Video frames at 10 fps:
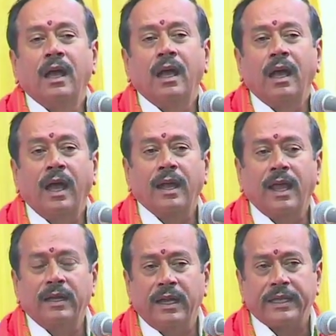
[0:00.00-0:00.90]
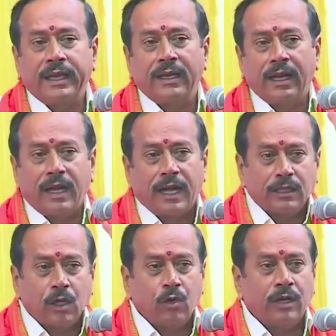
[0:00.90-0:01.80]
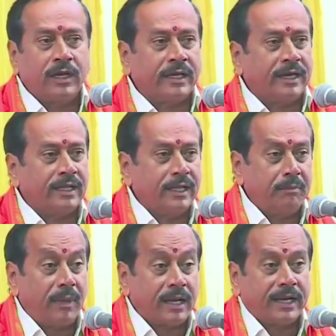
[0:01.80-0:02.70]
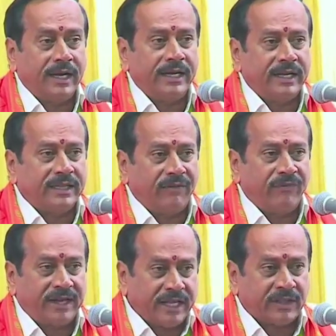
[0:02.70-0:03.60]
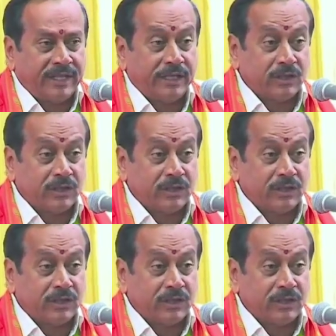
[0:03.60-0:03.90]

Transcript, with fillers: ஆனால் இன்னைக்கு என்ன நடந்து கொண்டு இருக்கிறது மக்களின் இந்த விரக்தியை திசை